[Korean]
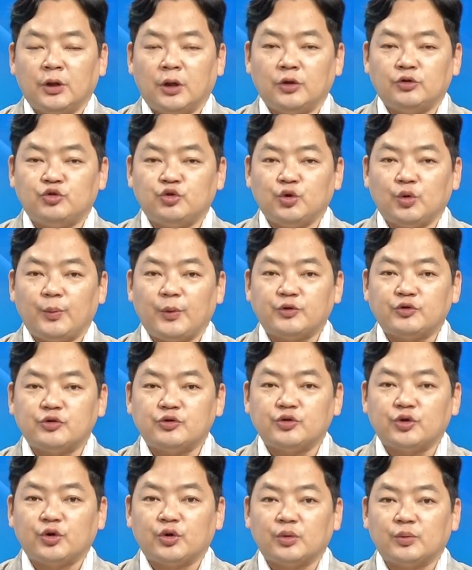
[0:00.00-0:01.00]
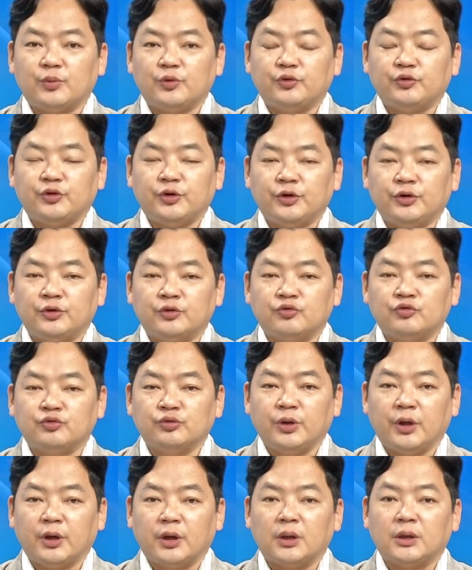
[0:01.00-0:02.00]
주요 매출처라고 볼 수 있는
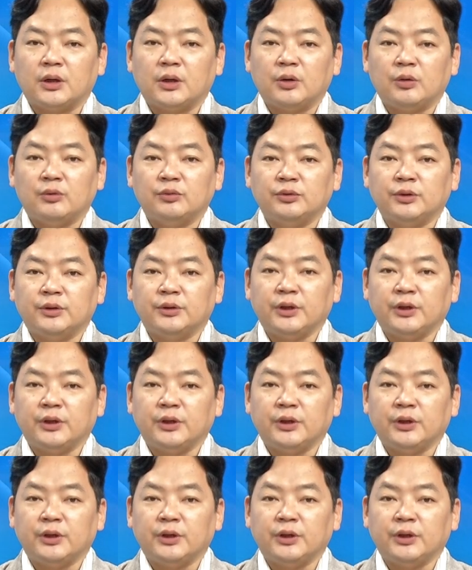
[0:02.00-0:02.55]
국내 카카오나